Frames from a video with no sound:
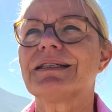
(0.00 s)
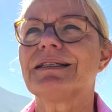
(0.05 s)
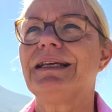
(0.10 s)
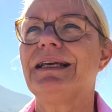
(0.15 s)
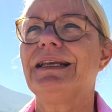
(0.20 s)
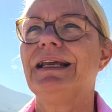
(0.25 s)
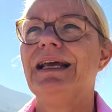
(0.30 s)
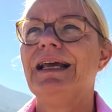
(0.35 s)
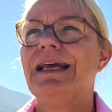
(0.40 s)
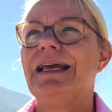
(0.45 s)
Denn
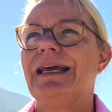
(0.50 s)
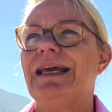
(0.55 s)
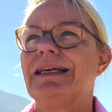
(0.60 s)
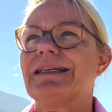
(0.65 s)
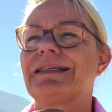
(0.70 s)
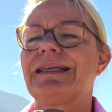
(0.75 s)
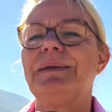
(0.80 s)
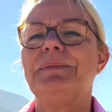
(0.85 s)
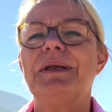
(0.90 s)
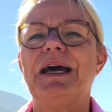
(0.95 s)

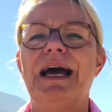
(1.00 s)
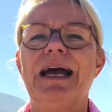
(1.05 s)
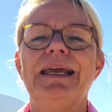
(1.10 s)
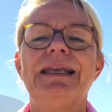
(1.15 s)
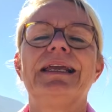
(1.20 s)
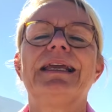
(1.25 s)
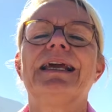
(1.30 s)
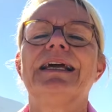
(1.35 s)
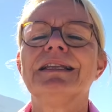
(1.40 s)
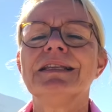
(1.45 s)
es gibt
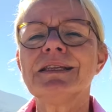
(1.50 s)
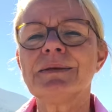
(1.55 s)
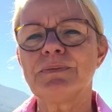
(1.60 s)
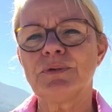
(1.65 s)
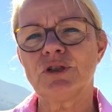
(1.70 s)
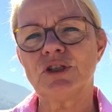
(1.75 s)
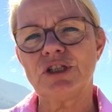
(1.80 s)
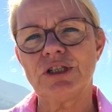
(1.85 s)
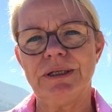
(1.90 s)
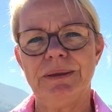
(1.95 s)
eine ganz
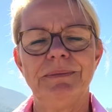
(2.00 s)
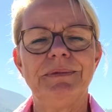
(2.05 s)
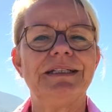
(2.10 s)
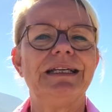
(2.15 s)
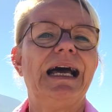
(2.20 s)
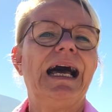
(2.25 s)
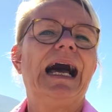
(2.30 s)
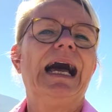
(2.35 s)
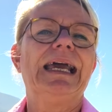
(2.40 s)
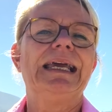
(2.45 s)
bestimmte
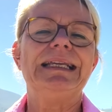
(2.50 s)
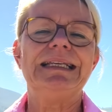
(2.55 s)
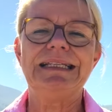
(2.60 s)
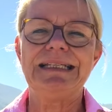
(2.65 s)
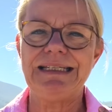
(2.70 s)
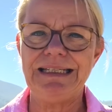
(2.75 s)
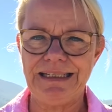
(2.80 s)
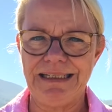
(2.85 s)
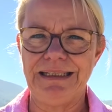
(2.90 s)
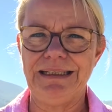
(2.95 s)

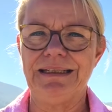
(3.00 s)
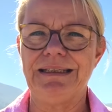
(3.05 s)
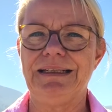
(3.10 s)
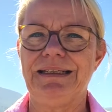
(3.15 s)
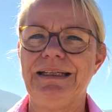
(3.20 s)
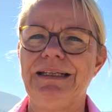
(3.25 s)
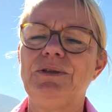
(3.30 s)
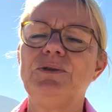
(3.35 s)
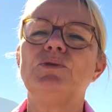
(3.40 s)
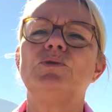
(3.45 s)
ID,
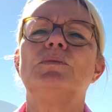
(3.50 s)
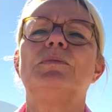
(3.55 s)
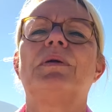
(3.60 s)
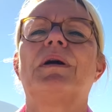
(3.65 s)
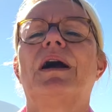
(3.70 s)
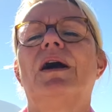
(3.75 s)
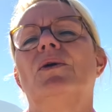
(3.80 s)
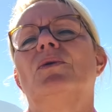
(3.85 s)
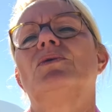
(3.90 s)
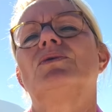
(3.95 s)
die du
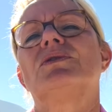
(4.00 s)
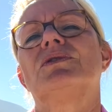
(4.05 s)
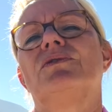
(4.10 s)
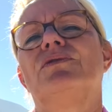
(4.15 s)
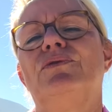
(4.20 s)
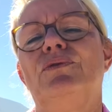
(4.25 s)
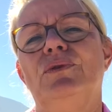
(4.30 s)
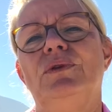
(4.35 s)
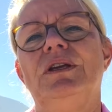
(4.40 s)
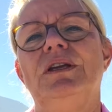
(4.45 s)
brauchst
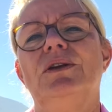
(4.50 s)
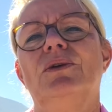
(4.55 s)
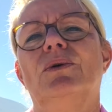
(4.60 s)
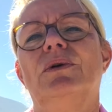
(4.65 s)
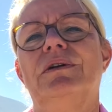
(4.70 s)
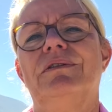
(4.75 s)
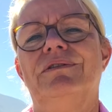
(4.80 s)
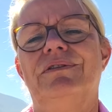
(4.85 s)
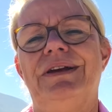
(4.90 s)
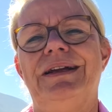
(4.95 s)
für die
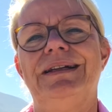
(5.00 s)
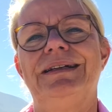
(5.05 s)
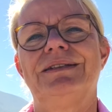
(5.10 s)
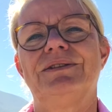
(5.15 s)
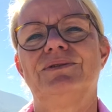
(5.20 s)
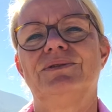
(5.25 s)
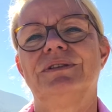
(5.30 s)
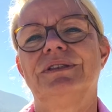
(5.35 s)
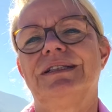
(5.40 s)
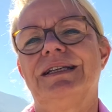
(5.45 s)
neue Welt
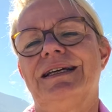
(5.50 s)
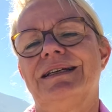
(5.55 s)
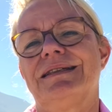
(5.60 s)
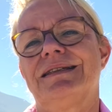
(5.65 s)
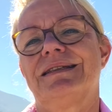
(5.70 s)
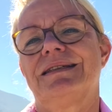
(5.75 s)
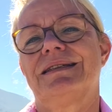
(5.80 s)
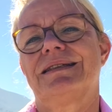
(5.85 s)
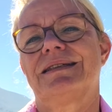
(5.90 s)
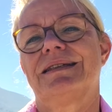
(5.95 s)
und das
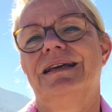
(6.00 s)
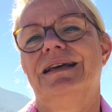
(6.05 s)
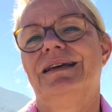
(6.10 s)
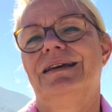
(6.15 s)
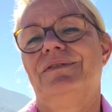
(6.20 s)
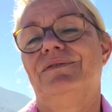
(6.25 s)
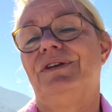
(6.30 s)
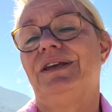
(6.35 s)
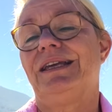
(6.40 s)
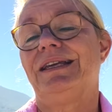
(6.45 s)
ist,
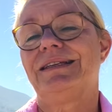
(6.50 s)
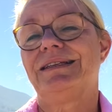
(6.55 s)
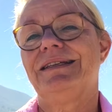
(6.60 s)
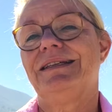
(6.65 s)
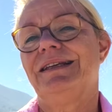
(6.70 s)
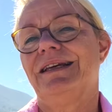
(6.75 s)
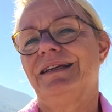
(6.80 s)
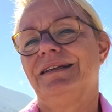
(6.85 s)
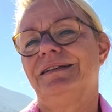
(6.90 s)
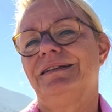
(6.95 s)
wie ich sie
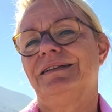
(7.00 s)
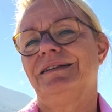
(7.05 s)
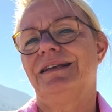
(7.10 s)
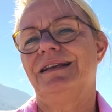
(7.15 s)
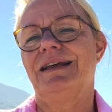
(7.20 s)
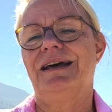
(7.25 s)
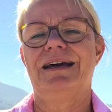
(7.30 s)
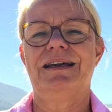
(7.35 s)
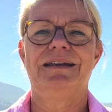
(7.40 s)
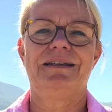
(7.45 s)
nenne,
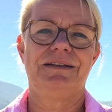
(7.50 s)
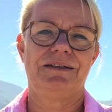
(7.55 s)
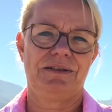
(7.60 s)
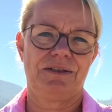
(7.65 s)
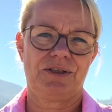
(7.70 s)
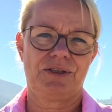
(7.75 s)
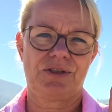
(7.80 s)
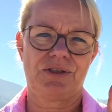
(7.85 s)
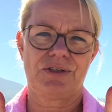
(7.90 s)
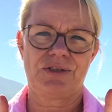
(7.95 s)
deine
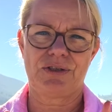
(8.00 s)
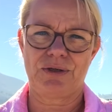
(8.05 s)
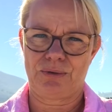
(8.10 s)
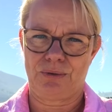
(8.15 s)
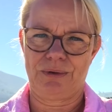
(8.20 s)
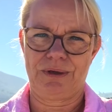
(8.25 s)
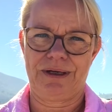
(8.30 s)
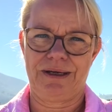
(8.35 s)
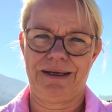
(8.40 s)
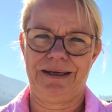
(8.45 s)

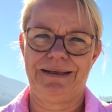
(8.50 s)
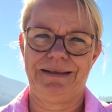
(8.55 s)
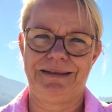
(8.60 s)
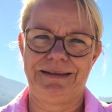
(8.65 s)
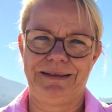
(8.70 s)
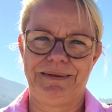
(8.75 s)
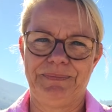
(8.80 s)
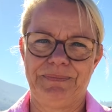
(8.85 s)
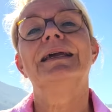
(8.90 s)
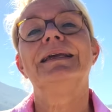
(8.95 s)

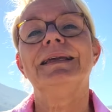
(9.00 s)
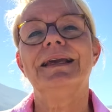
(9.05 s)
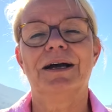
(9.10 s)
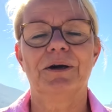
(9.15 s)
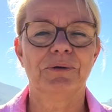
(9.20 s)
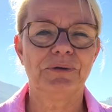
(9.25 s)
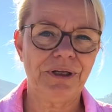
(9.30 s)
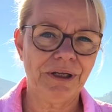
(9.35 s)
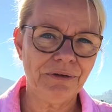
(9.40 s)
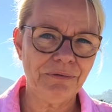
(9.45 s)
Soul-ID. Ja,
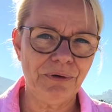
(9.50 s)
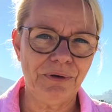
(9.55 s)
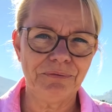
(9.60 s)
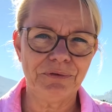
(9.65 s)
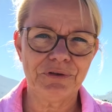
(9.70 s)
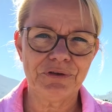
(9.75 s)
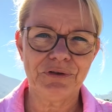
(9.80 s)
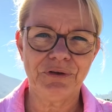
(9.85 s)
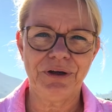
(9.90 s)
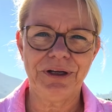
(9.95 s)
und das wollen wir
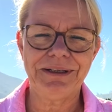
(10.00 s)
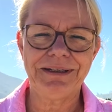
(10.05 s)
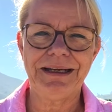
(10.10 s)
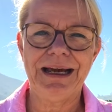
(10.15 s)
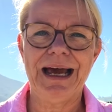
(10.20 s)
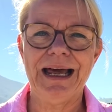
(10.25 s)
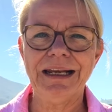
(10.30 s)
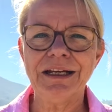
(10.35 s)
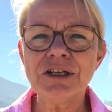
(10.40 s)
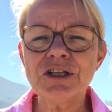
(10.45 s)
uns heute
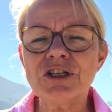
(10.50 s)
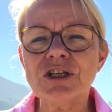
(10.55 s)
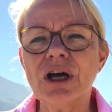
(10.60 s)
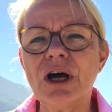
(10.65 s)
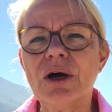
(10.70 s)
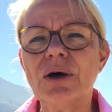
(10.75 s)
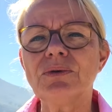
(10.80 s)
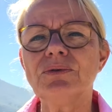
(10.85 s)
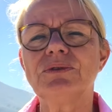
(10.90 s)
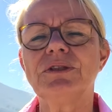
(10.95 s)

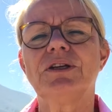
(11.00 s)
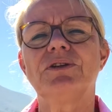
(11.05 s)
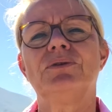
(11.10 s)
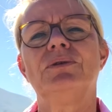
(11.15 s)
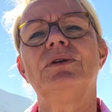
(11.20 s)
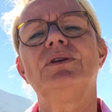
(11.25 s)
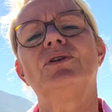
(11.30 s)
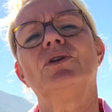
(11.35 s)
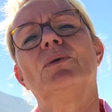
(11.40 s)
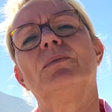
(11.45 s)
anschauen und
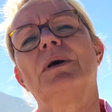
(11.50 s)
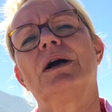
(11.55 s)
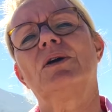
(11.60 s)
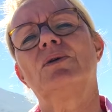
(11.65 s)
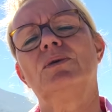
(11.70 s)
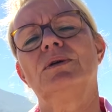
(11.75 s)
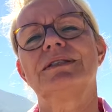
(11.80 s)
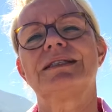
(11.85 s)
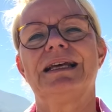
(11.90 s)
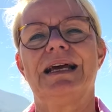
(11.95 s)
natürlich noch mal
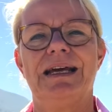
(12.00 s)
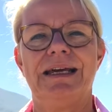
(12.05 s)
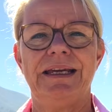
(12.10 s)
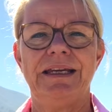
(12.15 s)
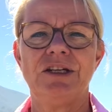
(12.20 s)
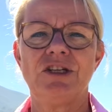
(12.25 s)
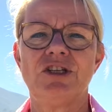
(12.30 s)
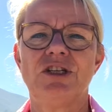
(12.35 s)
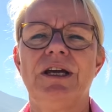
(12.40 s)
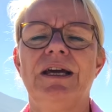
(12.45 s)
kurz
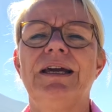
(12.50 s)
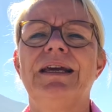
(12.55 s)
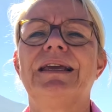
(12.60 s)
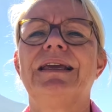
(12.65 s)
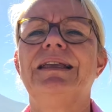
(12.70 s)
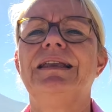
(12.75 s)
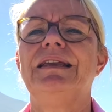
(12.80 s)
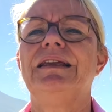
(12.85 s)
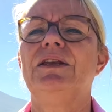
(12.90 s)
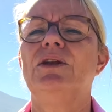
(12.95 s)
einsteigen
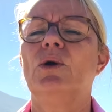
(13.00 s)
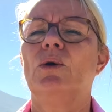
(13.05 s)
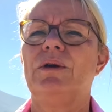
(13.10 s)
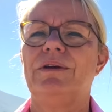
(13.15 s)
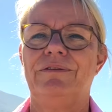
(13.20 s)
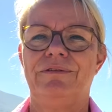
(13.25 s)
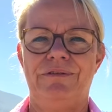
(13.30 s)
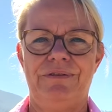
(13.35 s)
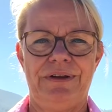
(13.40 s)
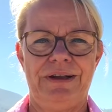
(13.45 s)
in die
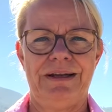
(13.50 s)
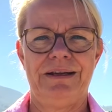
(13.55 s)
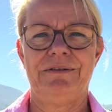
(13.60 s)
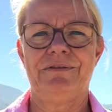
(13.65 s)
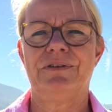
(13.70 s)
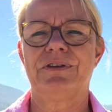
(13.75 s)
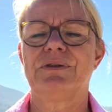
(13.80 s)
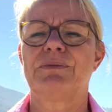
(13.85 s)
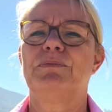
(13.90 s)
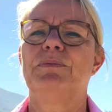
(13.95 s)
neue Welt.
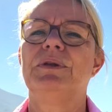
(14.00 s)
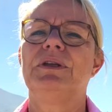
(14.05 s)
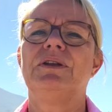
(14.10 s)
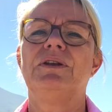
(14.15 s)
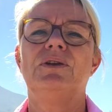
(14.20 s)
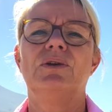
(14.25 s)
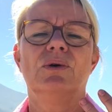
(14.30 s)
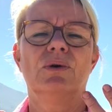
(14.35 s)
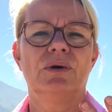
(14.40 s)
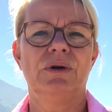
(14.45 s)
Was
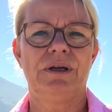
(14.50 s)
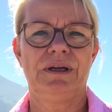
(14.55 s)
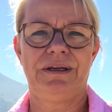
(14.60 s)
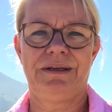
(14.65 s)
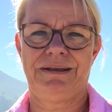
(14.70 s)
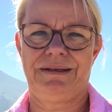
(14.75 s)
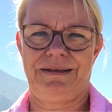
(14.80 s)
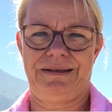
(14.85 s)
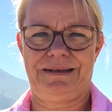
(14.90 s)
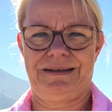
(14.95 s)

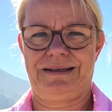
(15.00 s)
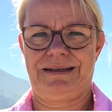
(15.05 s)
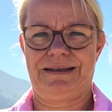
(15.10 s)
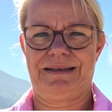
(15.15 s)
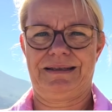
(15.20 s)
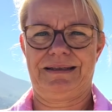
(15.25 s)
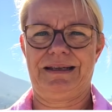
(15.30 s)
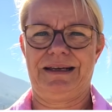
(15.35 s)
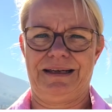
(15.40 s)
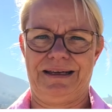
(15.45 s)
bedeutet
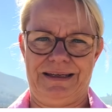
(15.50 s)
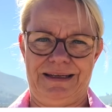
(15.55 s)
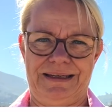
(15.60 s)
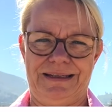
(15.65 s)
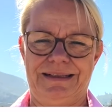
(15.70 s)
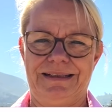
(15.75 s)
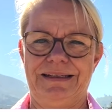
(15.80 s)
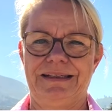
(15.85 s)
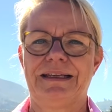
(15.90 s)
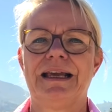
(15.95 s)
das
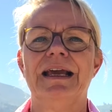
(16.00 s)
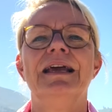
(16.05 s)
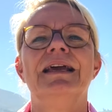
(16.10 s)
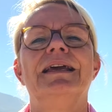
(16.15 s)
eigentlich?